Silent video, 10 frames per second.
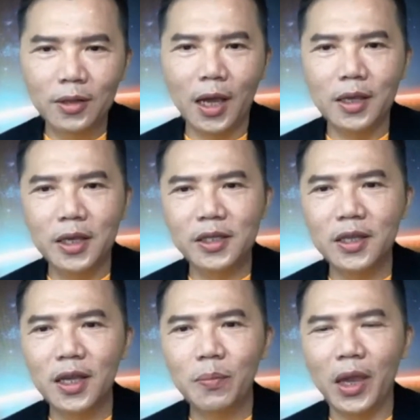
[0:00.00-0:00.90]
那医
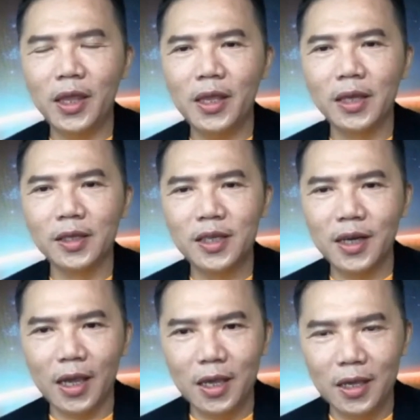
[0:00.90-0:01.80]
生呢，每天也是进
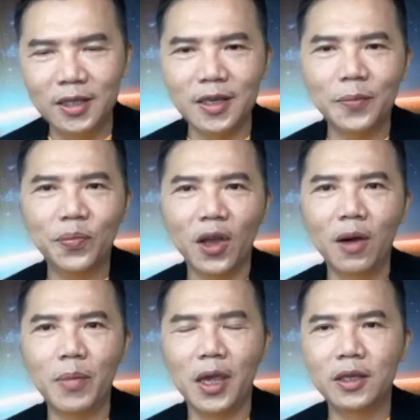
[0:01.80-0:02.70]
来一次，然
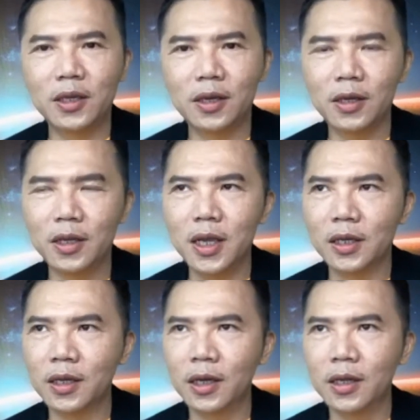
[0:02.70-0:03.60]
后每一次可能
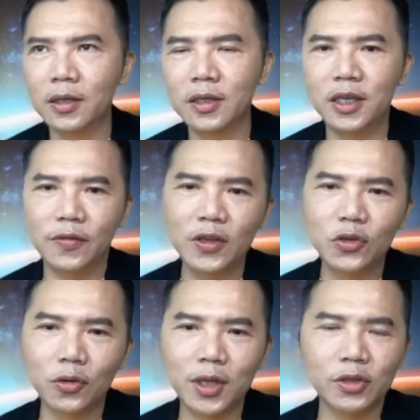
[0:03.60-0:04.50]
也可能是几分
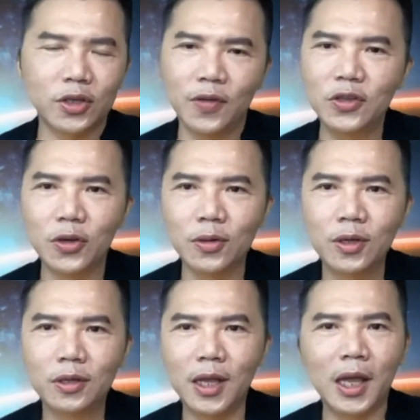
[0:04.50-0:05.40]
钟到十分钟，
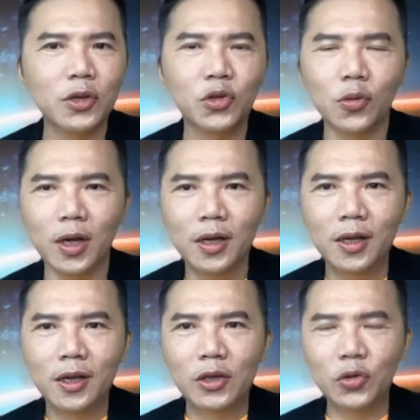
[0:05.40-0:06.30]
那他就走了。
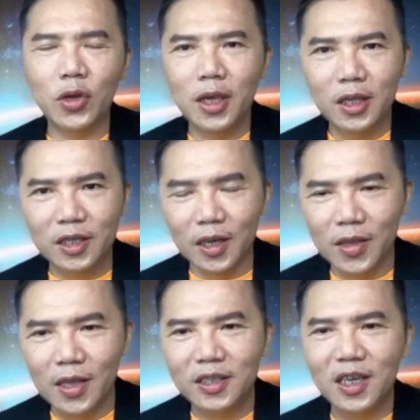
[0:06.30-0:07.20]
所以一整
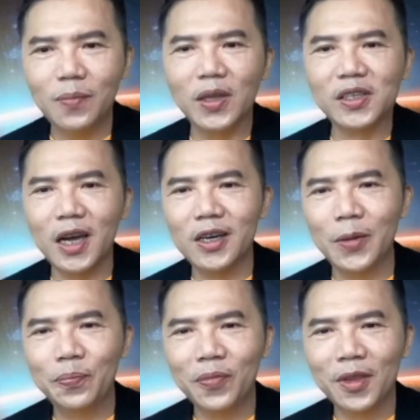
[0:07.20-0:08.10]
天基本上
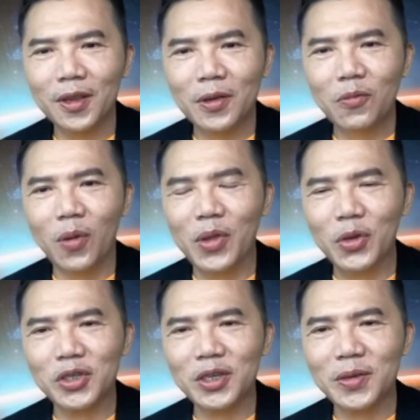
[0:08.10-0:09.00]
呢，我们
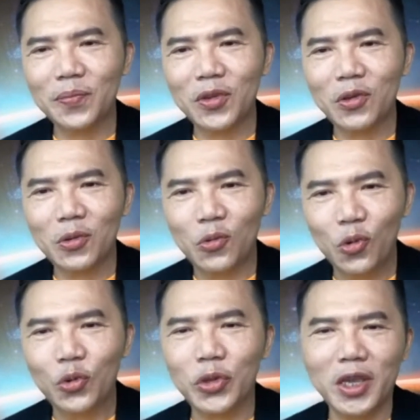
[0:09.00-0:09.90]
都是
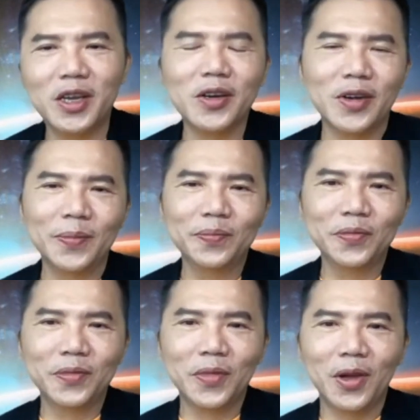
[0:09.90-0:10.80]
孤独的一个人，
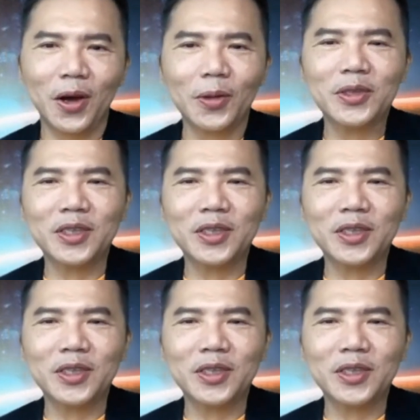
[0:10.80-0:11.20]
啊，